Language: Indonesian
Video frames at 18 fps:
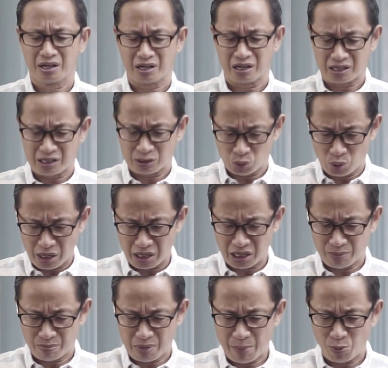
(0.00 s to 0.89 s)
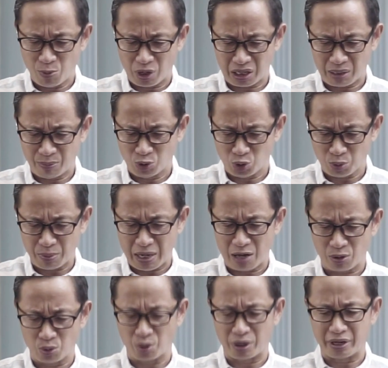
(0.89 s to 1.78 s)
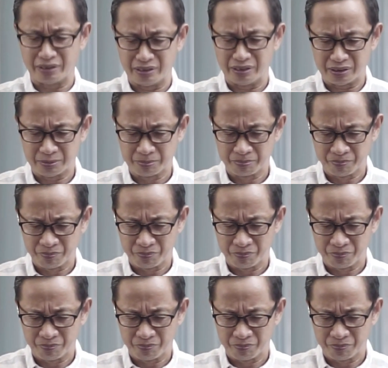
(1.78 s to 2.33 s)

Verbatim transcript: karena Tuhanlah yang mampukan kami untuk melakukannya.